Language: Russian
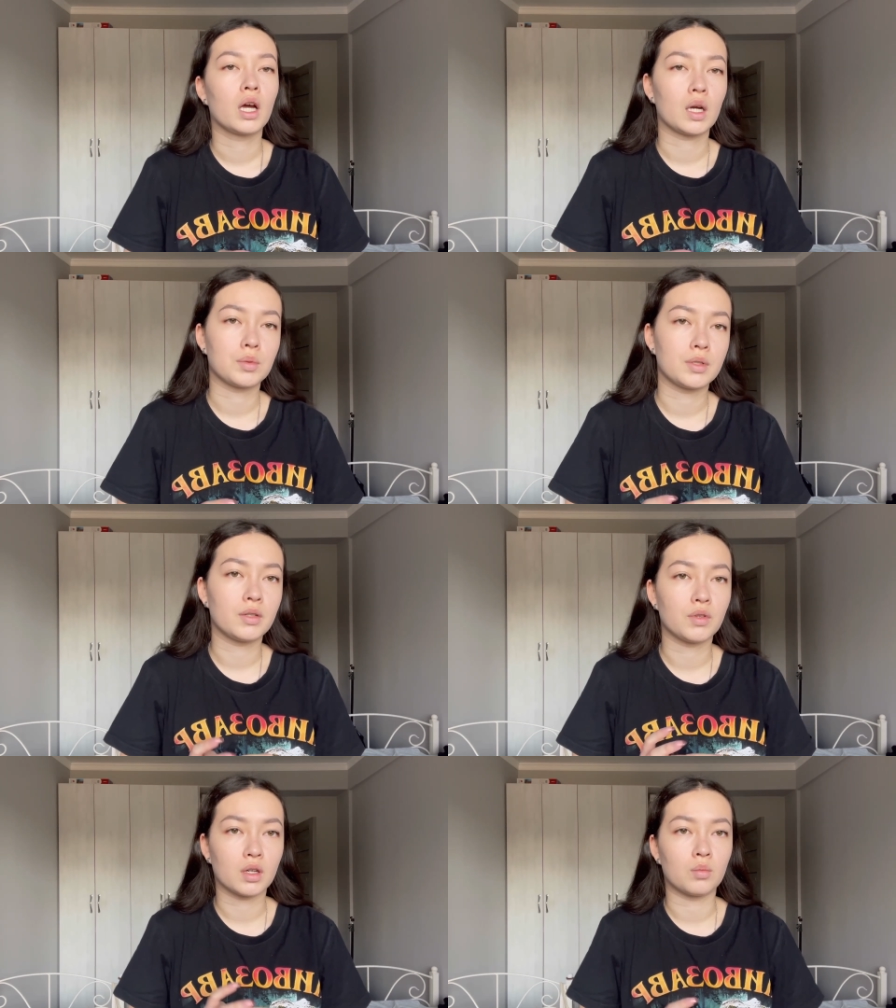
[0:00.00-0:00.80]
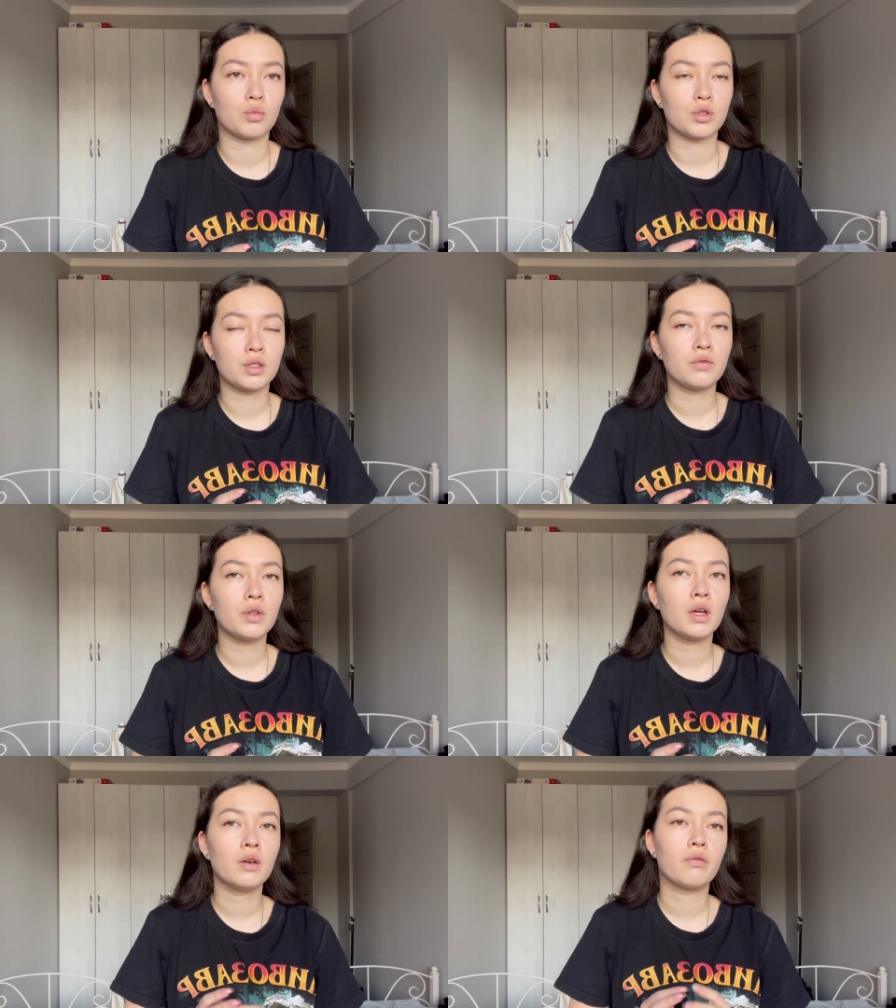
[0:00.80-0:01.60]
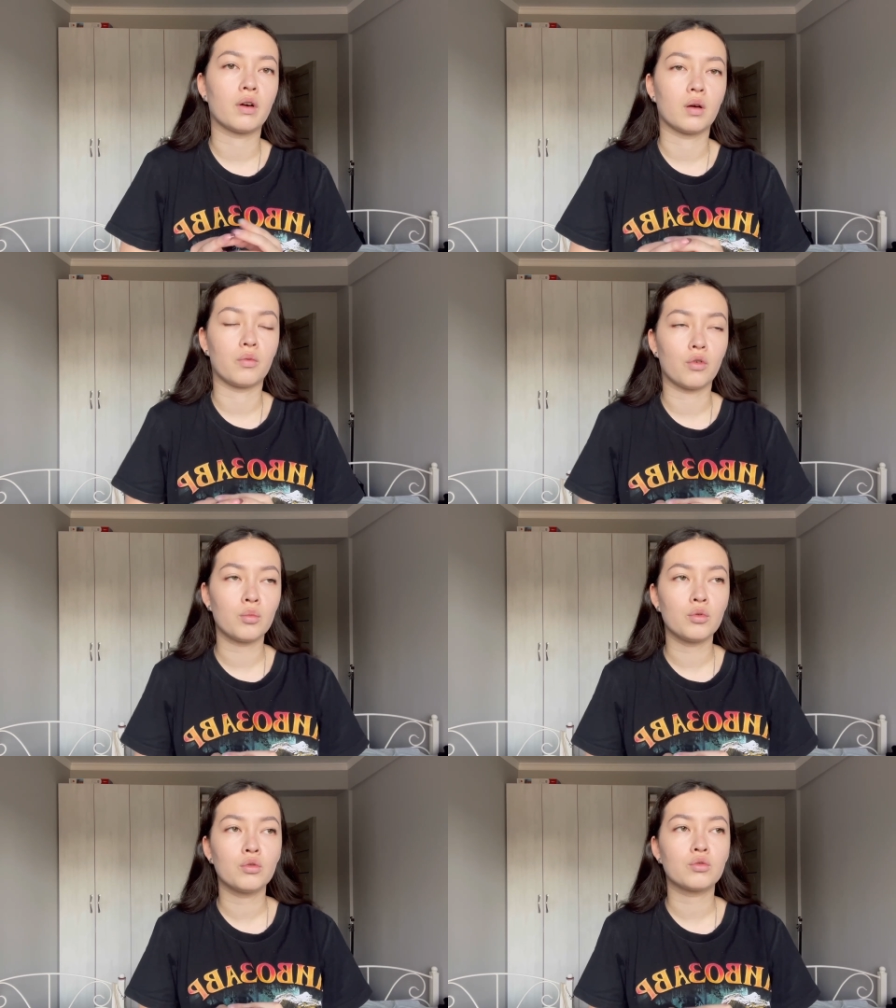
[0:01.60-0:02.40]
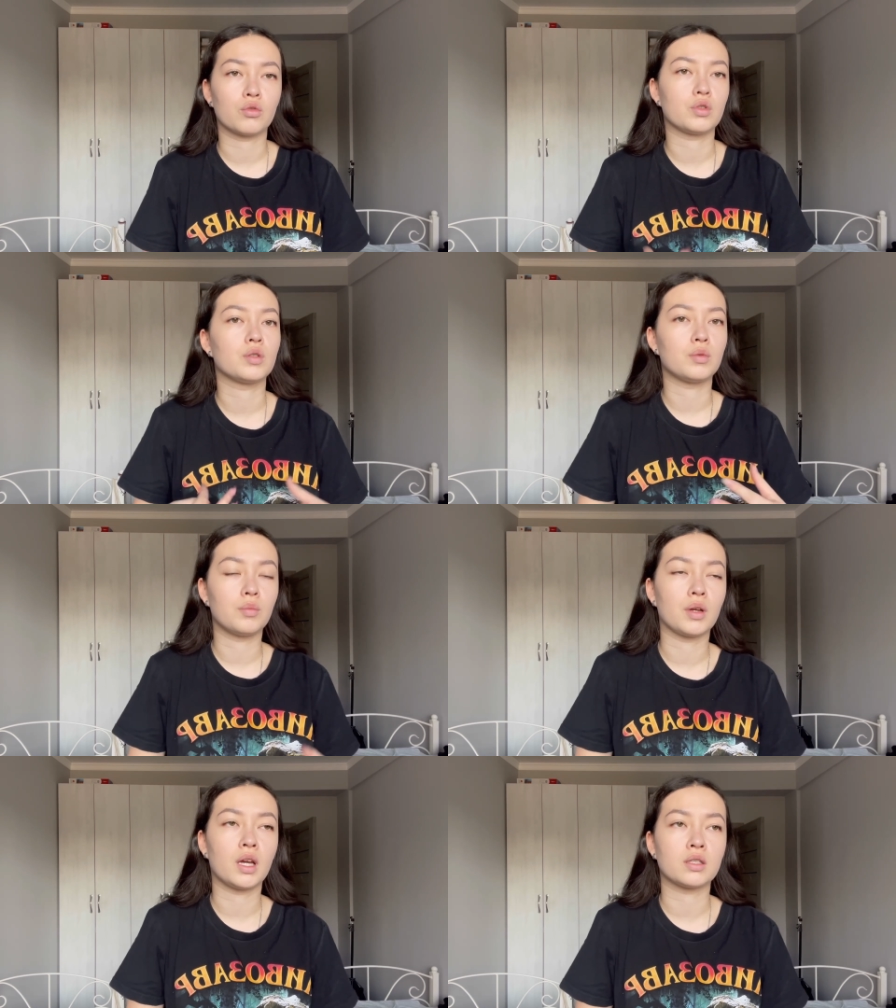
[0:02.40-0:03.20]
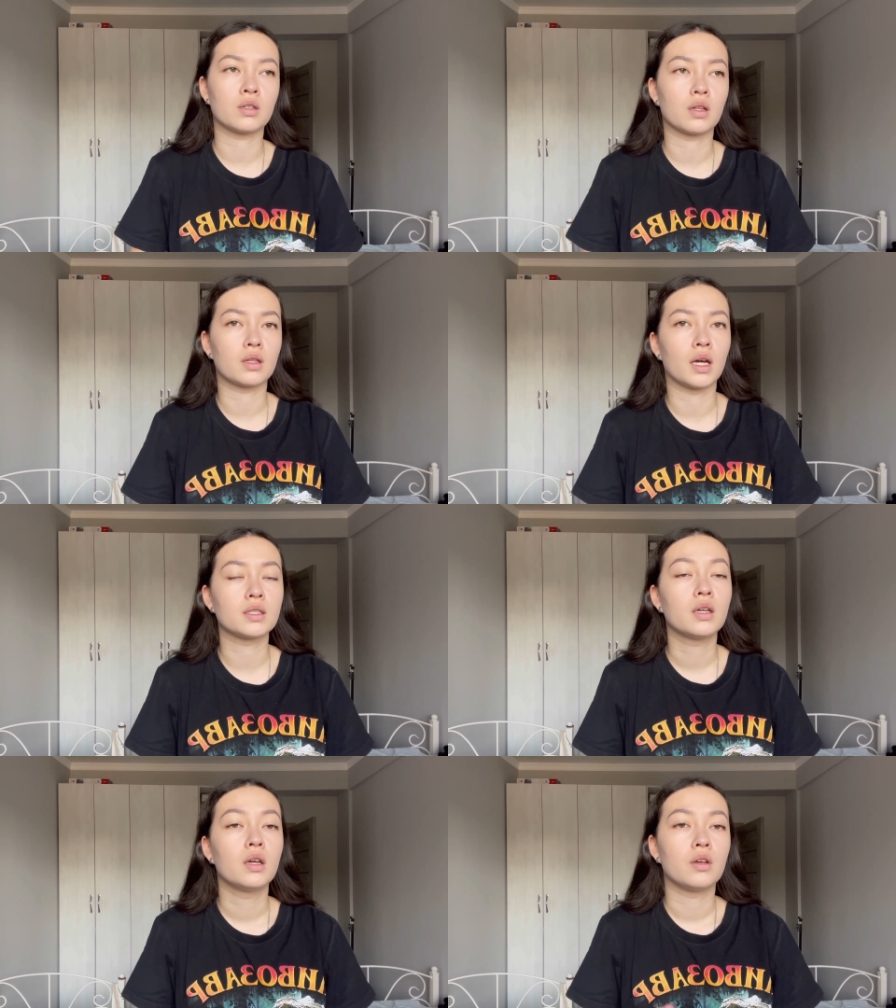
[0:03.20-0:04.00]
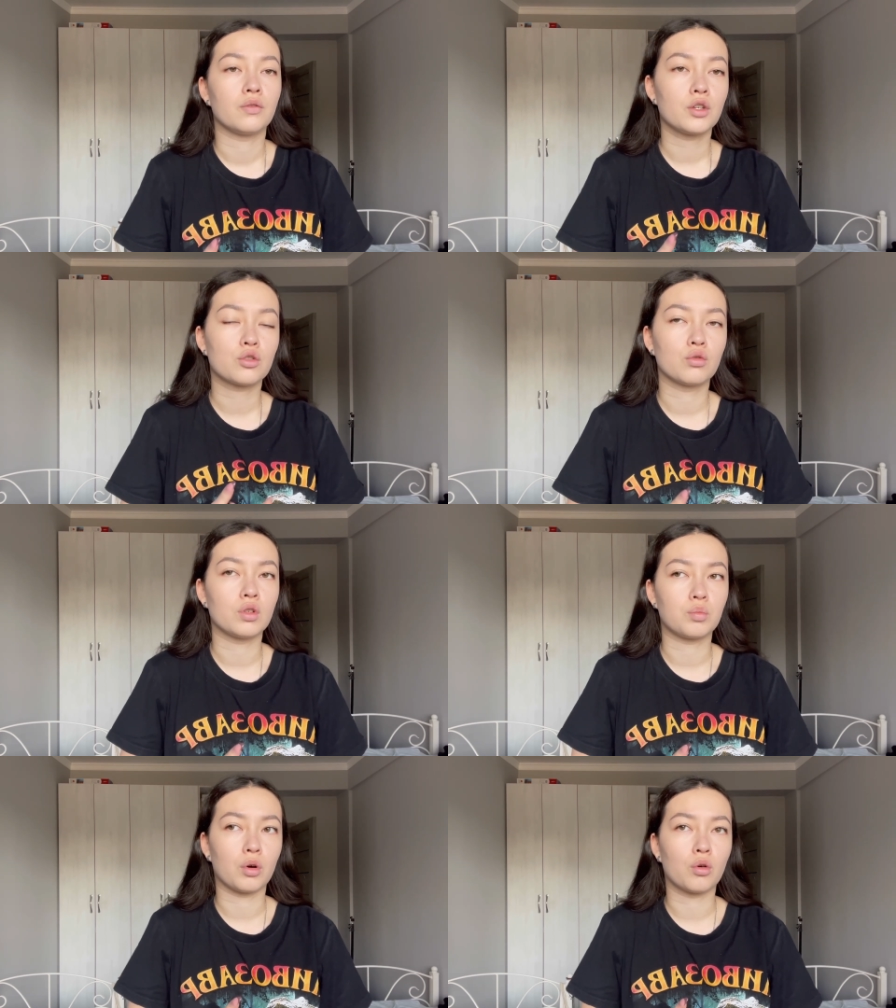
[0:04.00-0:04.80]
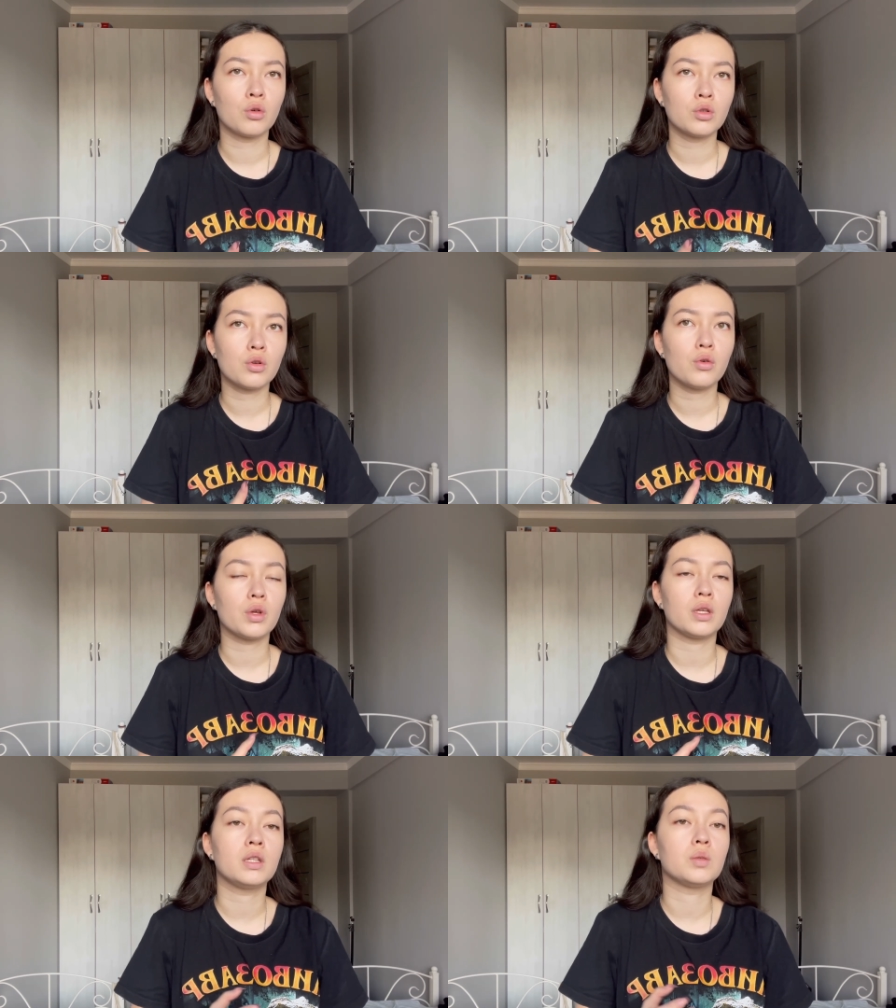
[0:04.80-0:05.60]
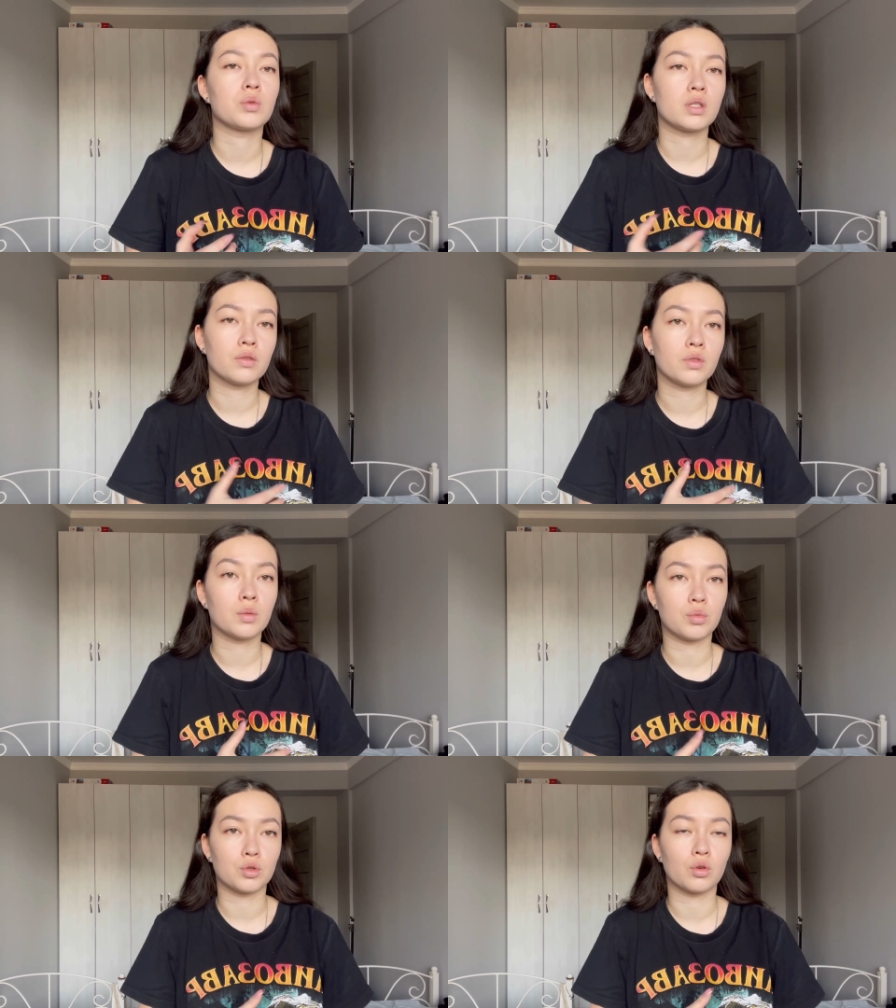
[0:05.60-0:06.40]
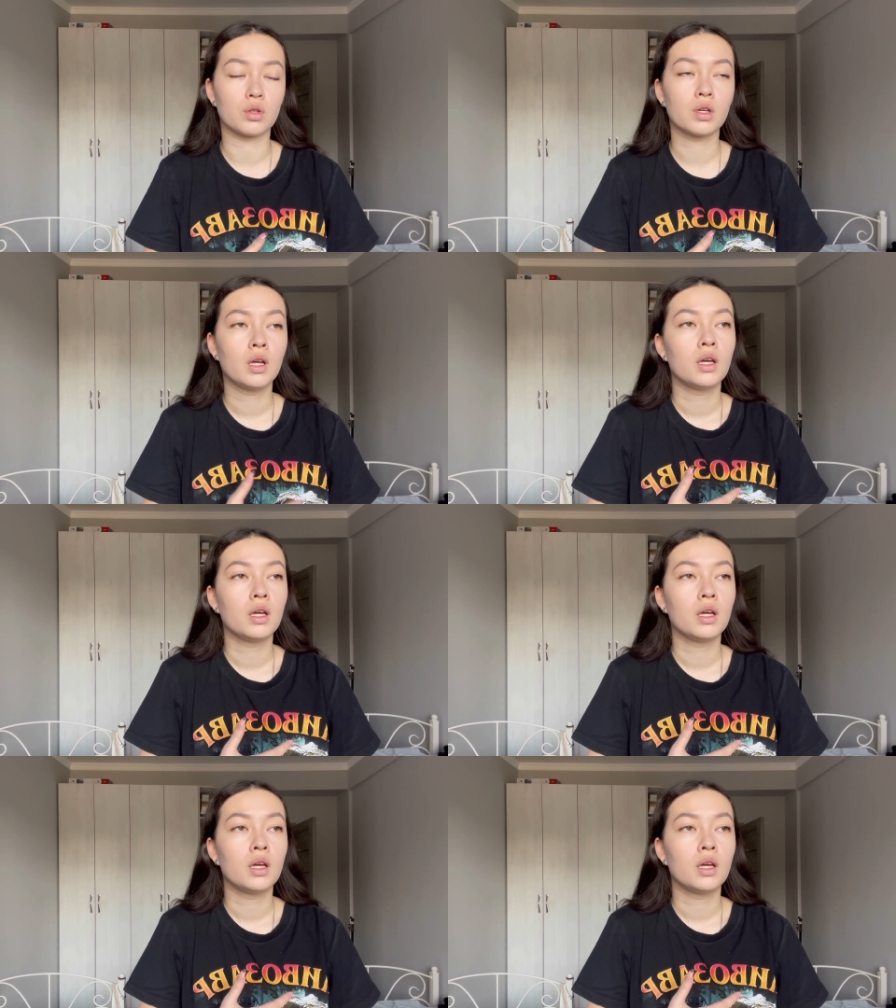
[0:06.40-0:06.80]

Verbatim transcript: обсессивно-компульсивное, фагофобию, то есть боязнь глотать, вечную ипохондрию и депрессивные эпизоды.